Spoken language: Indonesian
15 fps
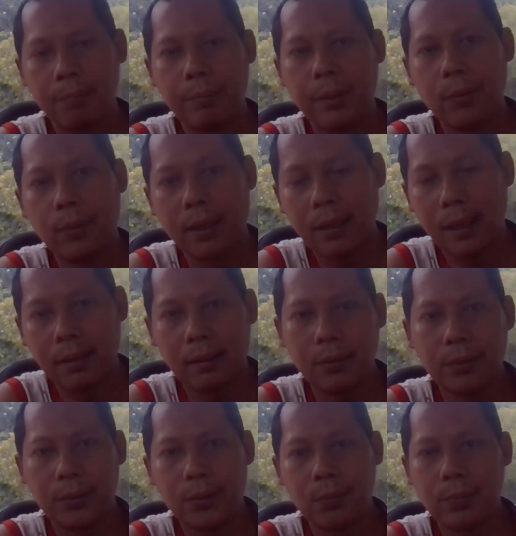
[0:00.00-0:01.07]
viewer
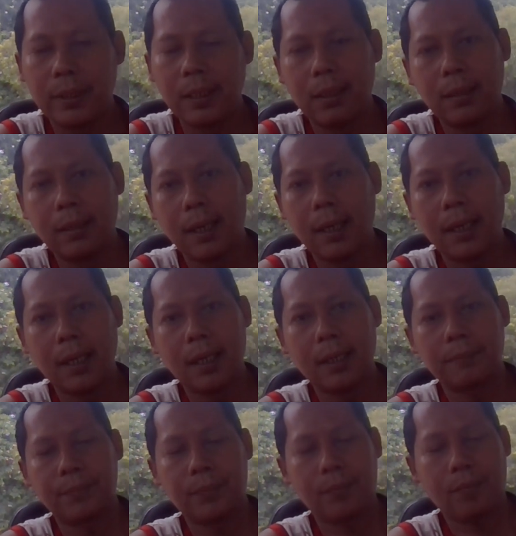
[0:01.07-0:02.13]
atau sub
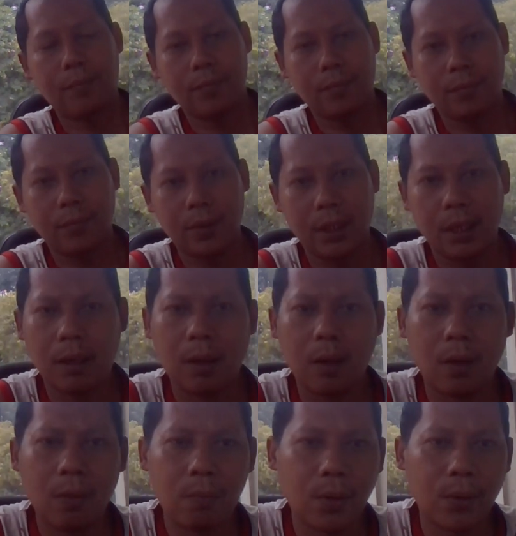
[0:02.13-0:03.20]
kita? Ya
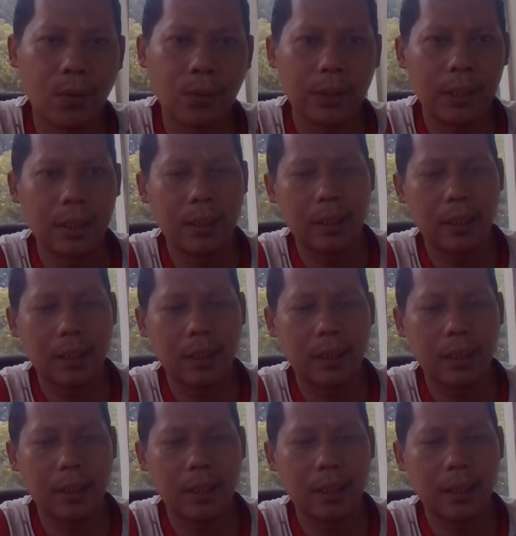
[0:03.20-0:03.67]
kalau menurut